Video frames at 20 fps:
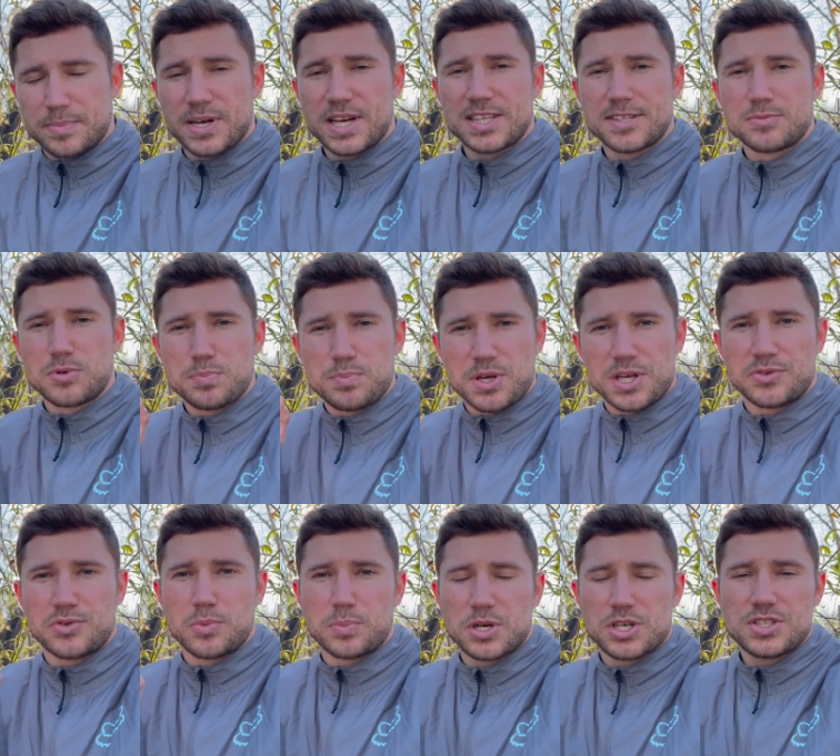Поэтому
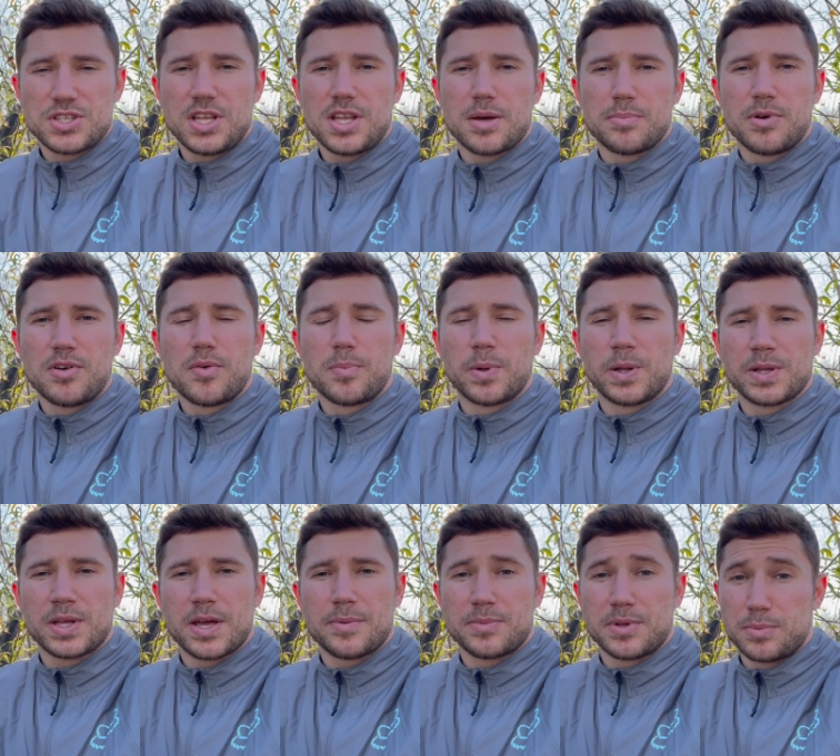первое упражнение мы
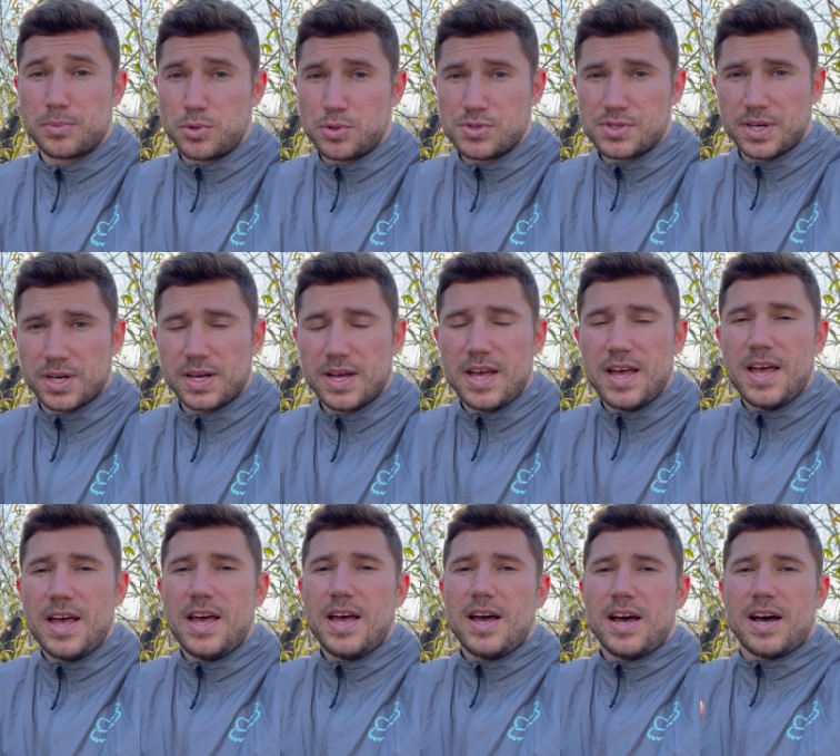выполняем на брусьях.
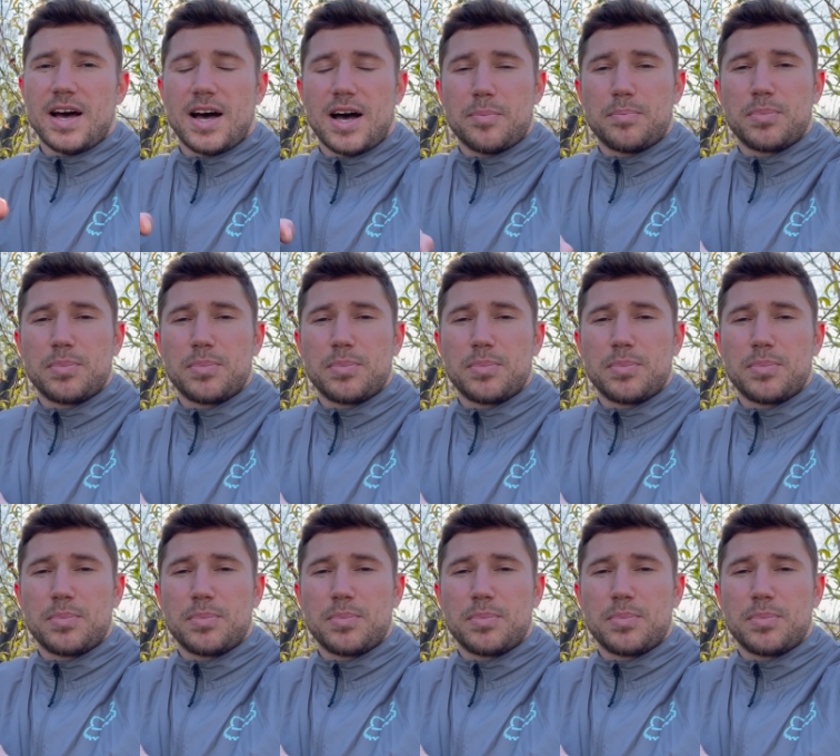А,